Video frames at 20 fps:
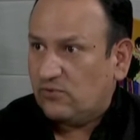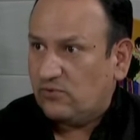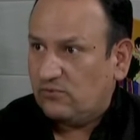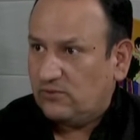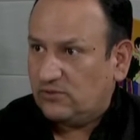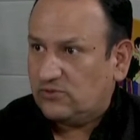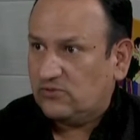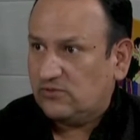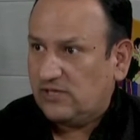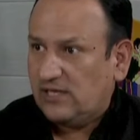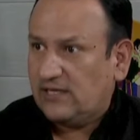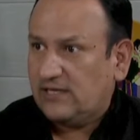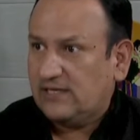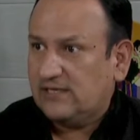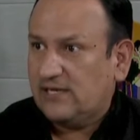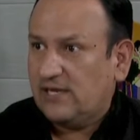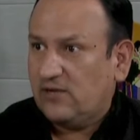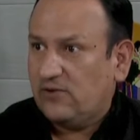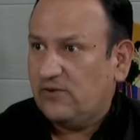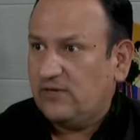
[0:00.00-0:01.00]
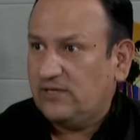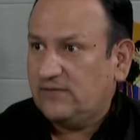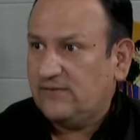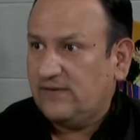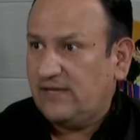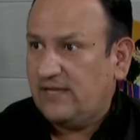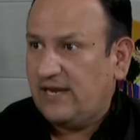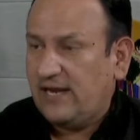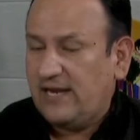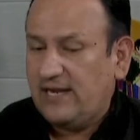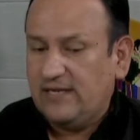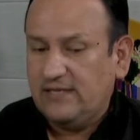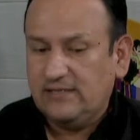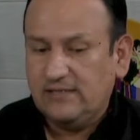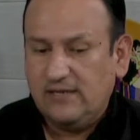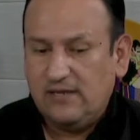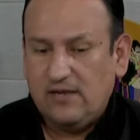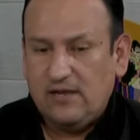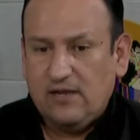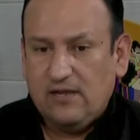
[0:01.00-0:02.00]
por nuestros legisladores
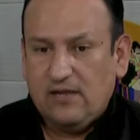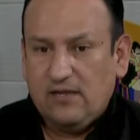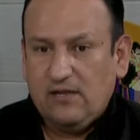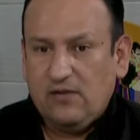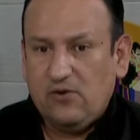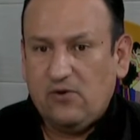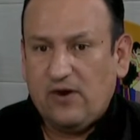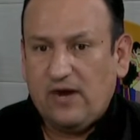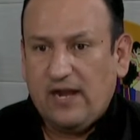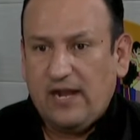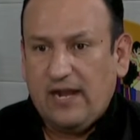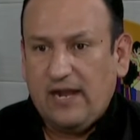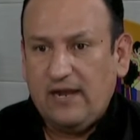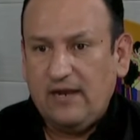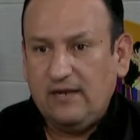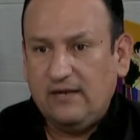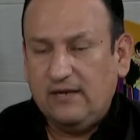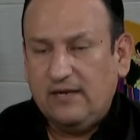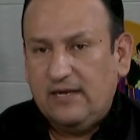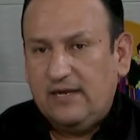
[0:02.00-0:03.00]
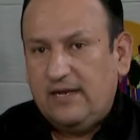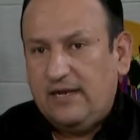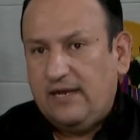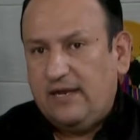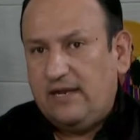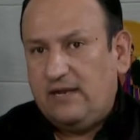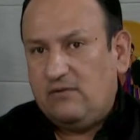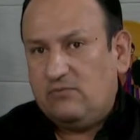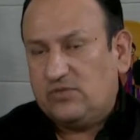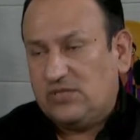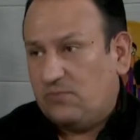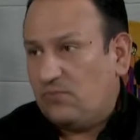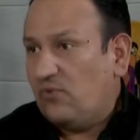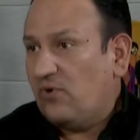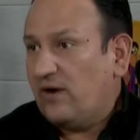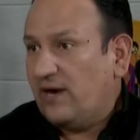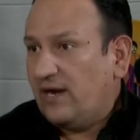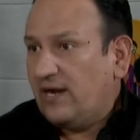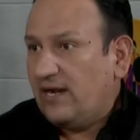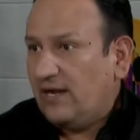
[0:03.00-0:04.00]
federales y ojalá eh, se
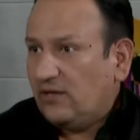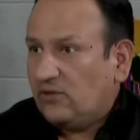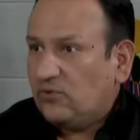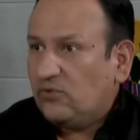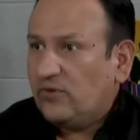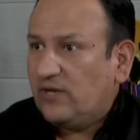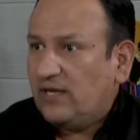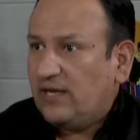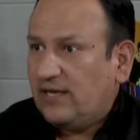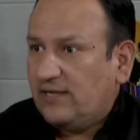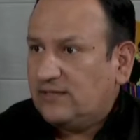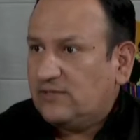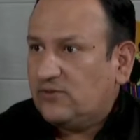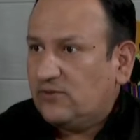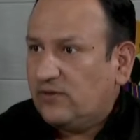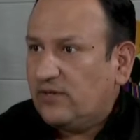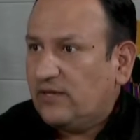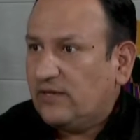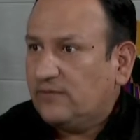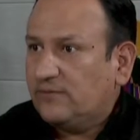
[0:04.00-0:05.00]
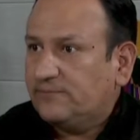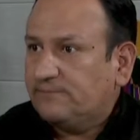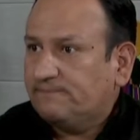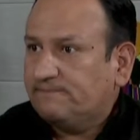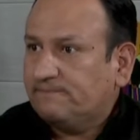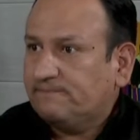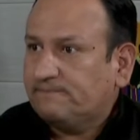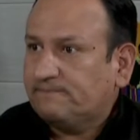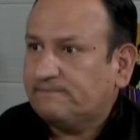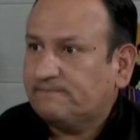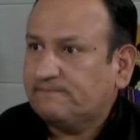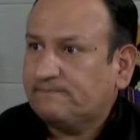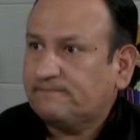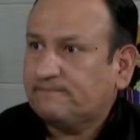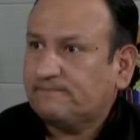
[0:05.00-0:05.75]
pongan a la altura de la historia. ¿no? Claro.